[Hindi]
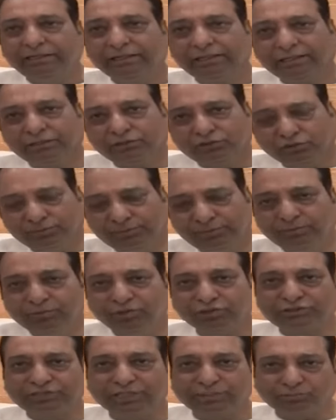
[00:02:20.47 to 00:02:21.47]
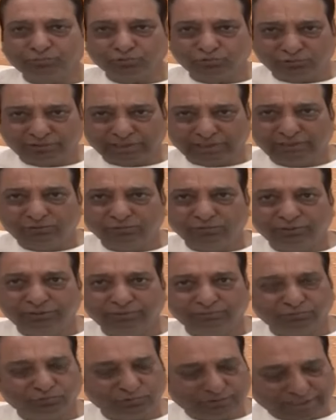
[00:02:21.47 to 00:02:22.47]
कि जो भी व्यवस्था हमको जुटानी हुई
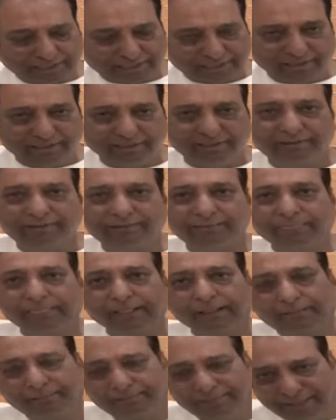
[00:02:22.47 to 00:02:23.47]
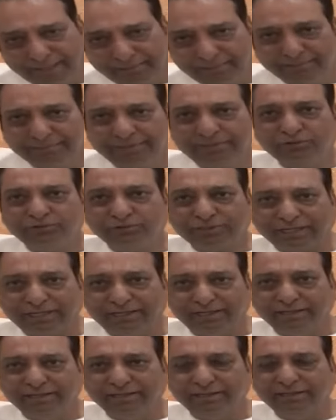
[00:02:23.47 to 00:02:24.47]
हम जुटा रहे हैं पहले भी हमने जुटाई
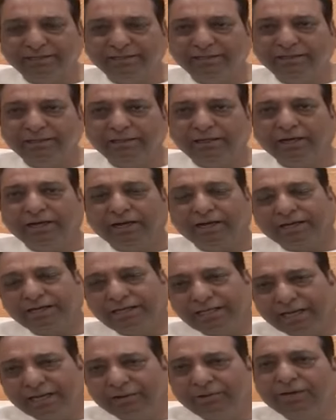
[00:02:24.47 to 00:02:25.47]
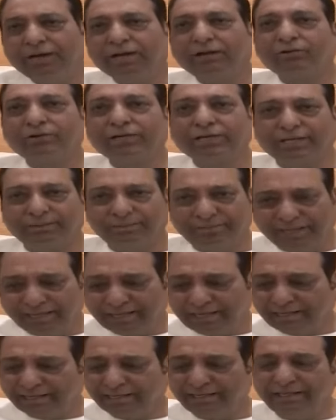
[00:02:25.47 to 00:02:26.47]
है अगर यहाँ वहाँ कोई कमियाँ
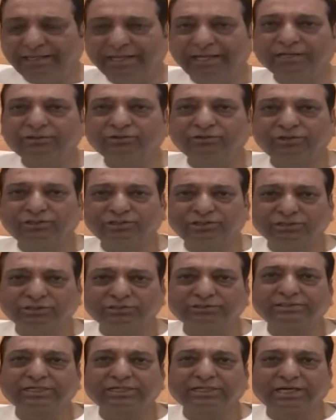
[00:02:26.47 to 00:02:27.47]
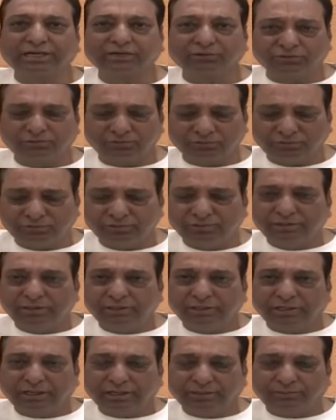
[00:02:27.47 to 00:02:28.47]
रह गई है तो निश्चित सरकार को
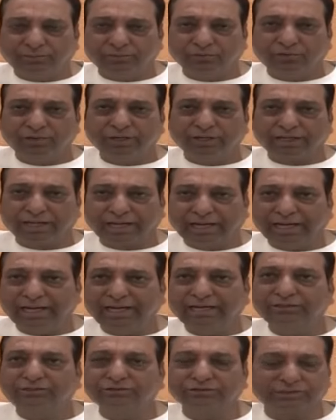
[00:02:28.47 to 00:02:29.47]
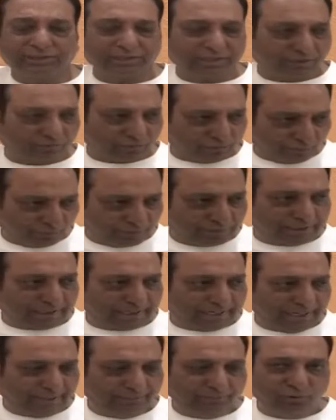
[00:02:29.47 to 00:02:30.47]
अब उन्होंने कहा है तो सरकार को अवगत
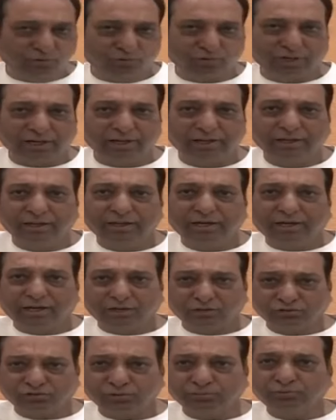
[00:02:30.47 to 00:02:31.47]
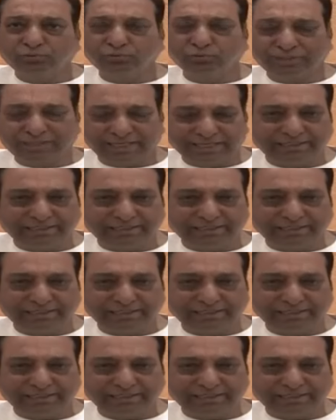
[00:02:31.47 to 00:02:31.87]
कराया भी होगा और उसको भी दूर किया